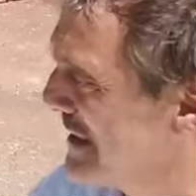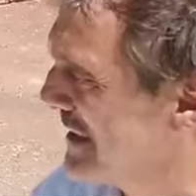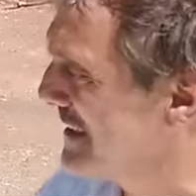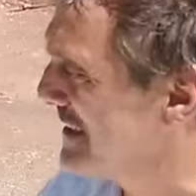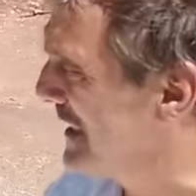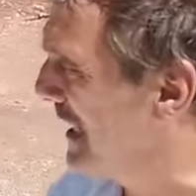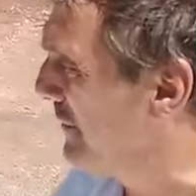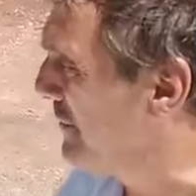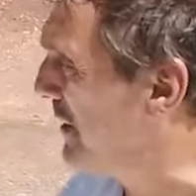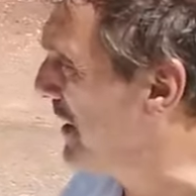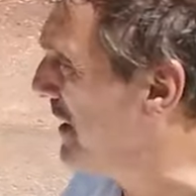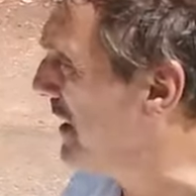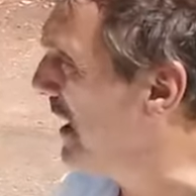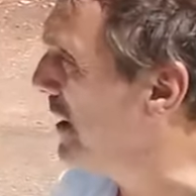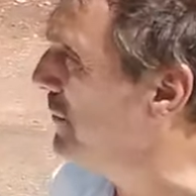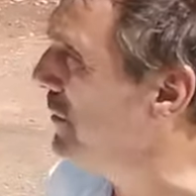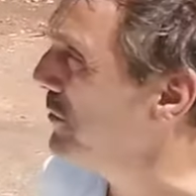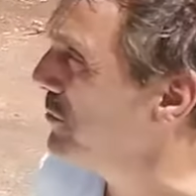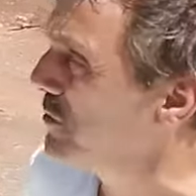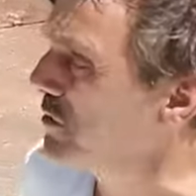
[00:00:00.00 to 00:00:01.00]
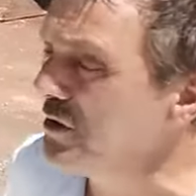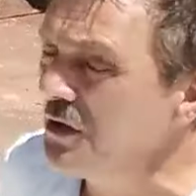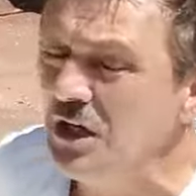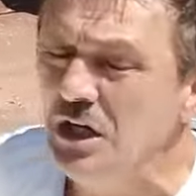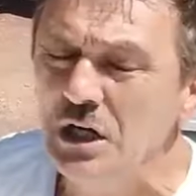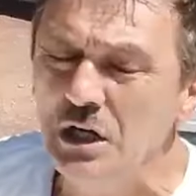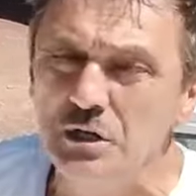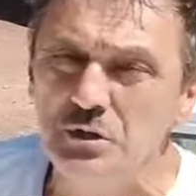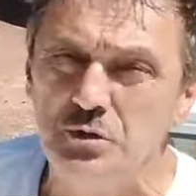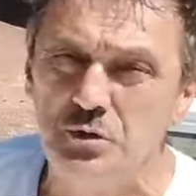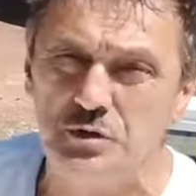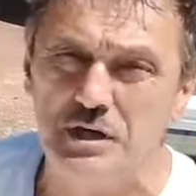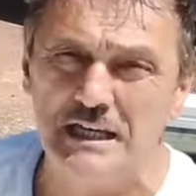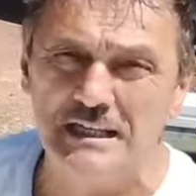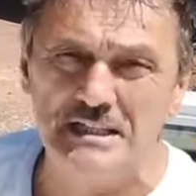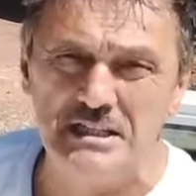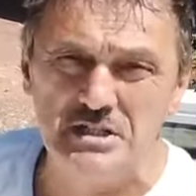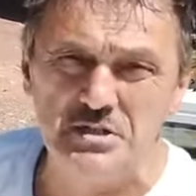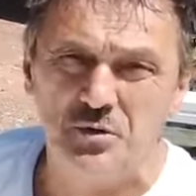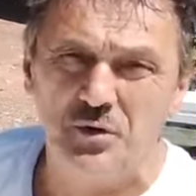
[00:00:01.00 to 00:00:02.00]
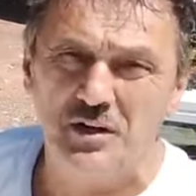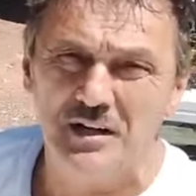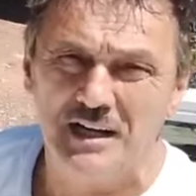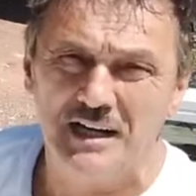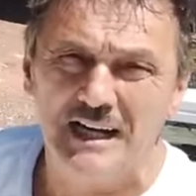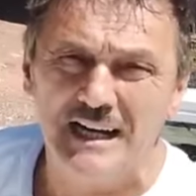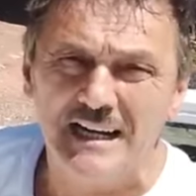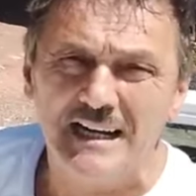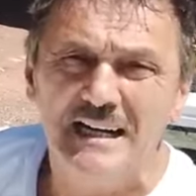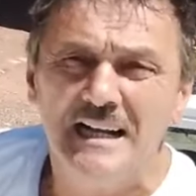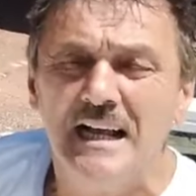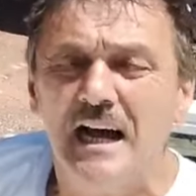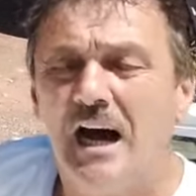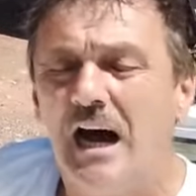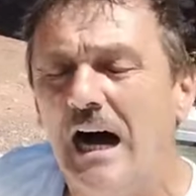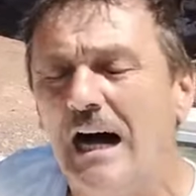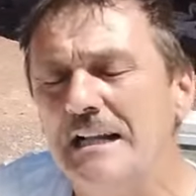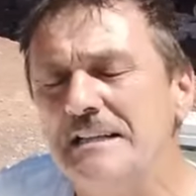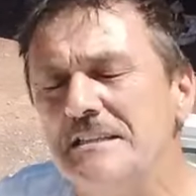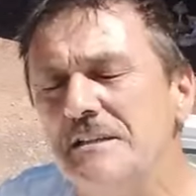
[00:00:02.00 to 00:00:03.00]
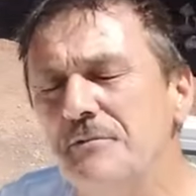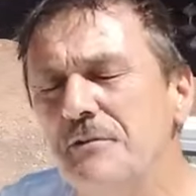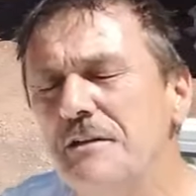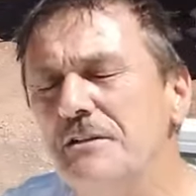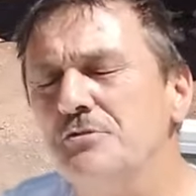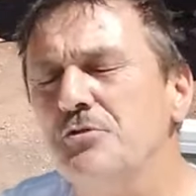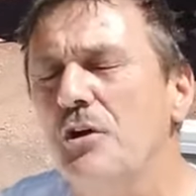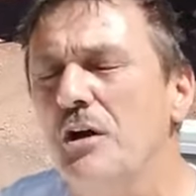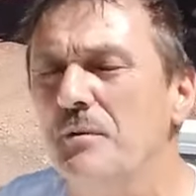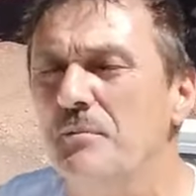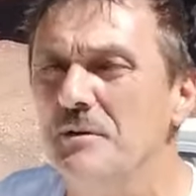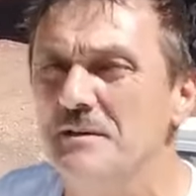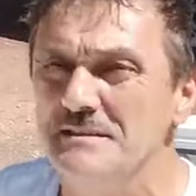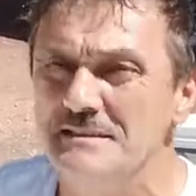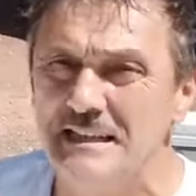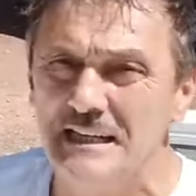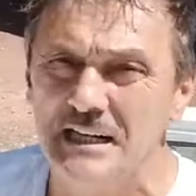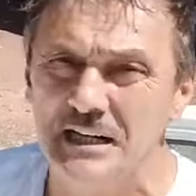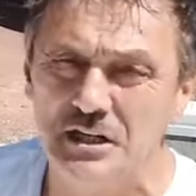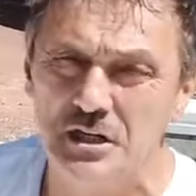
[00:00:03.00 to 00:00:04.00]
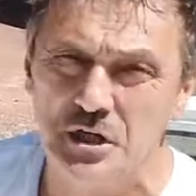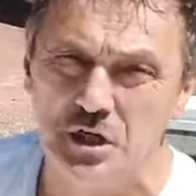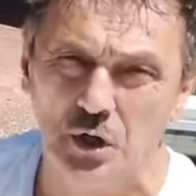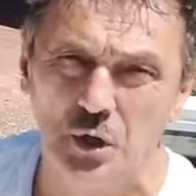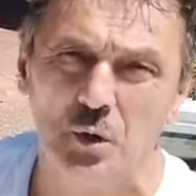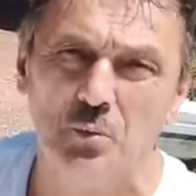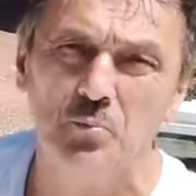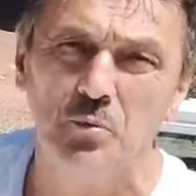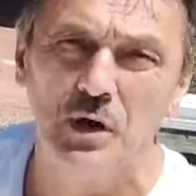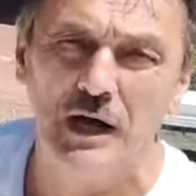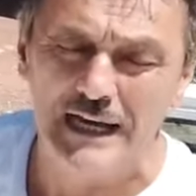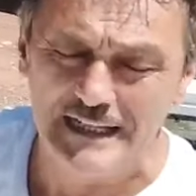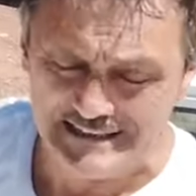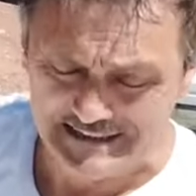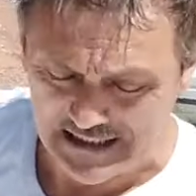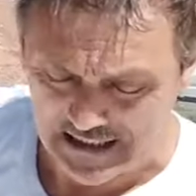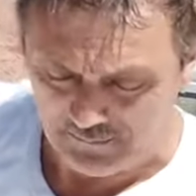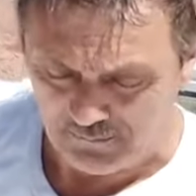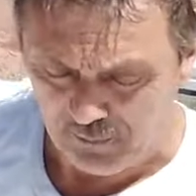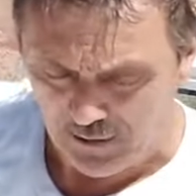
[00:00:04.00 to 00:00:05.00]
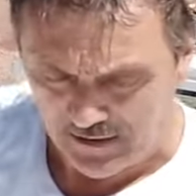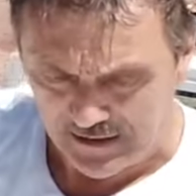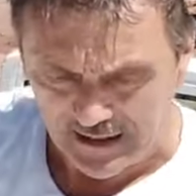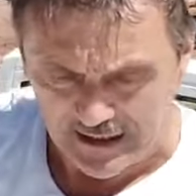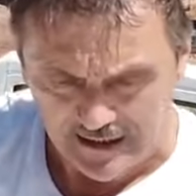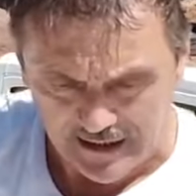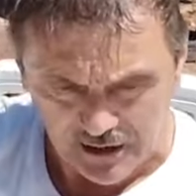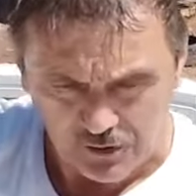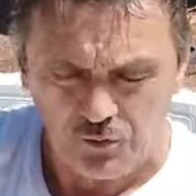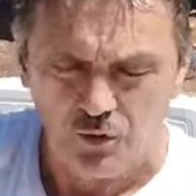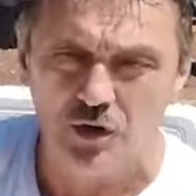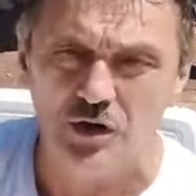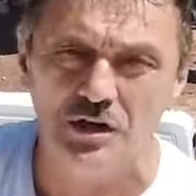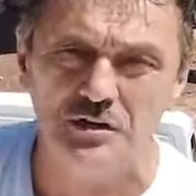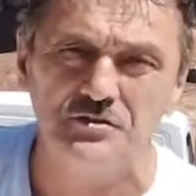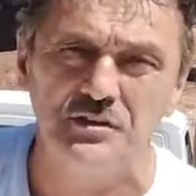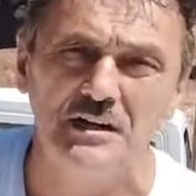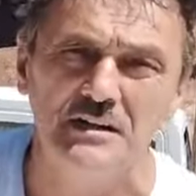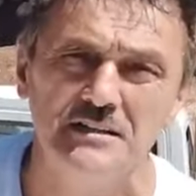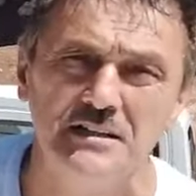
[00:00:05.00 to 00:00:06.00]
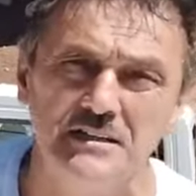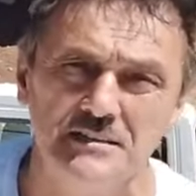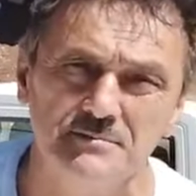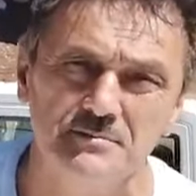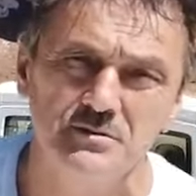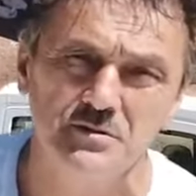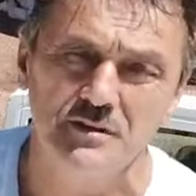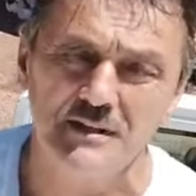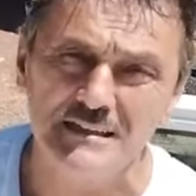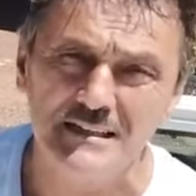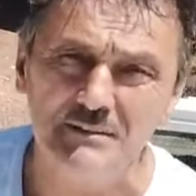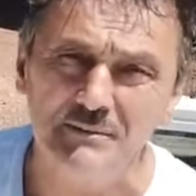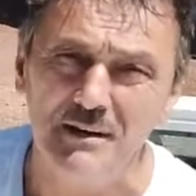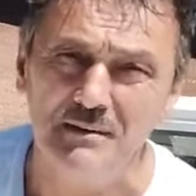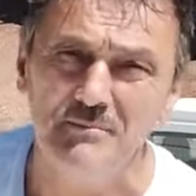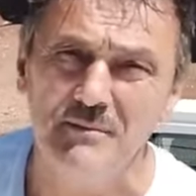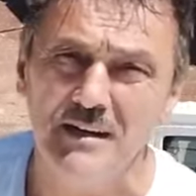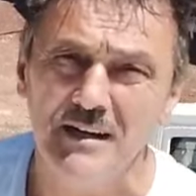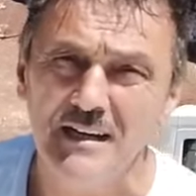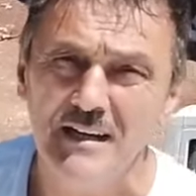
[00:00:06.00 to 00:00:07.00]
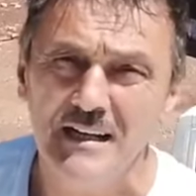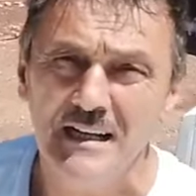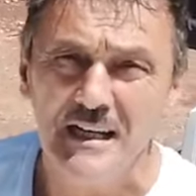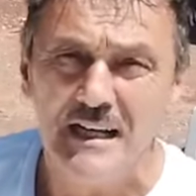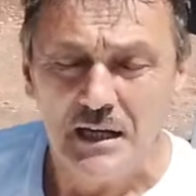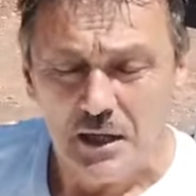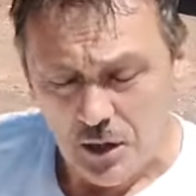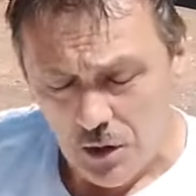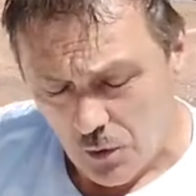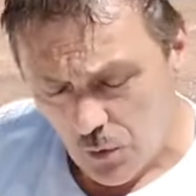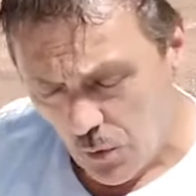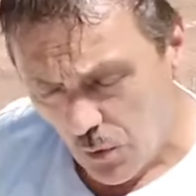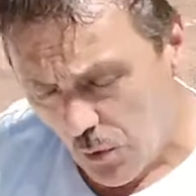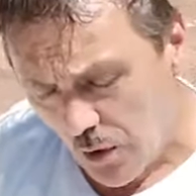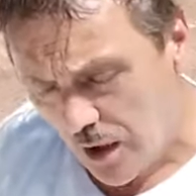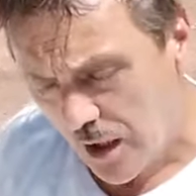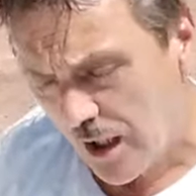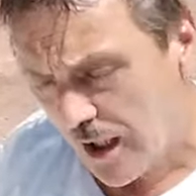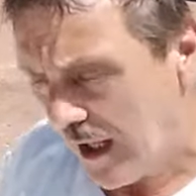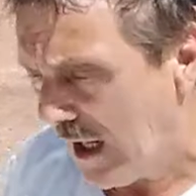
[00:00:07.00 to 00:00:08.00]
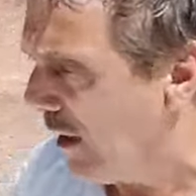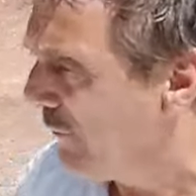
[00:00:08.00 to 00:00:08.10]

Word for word: bir sistemdir ama bunun tüketici olarak antivirüs koymanız gerekiyor bu eski panellere. Kolektör ederiz biz ona tamam mı? Tamam. Ee,